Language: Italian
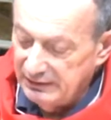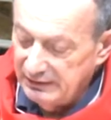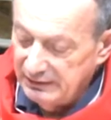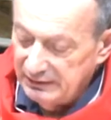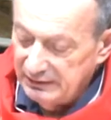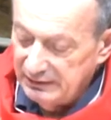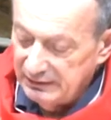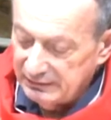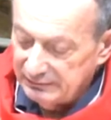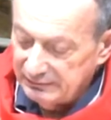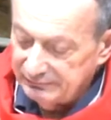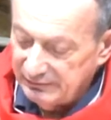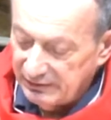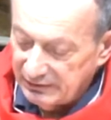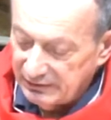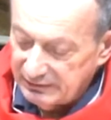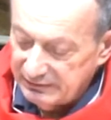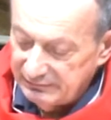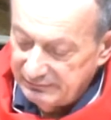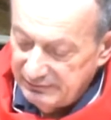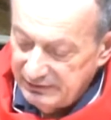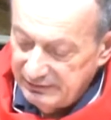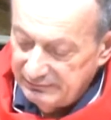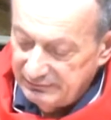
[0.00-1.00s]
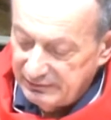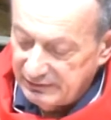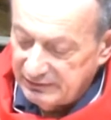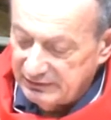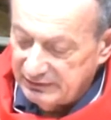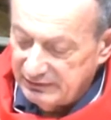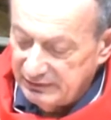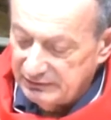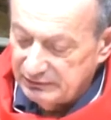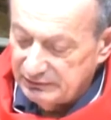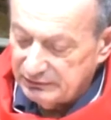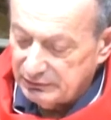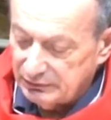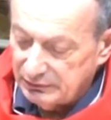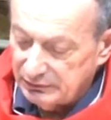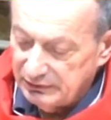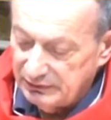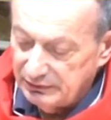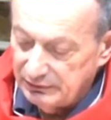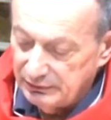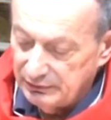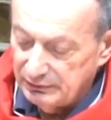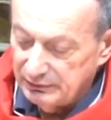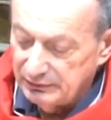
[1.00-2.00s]
a far rivivere dentro di
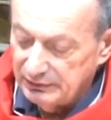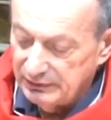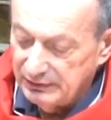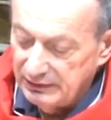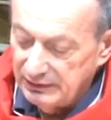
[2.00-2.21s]
noi.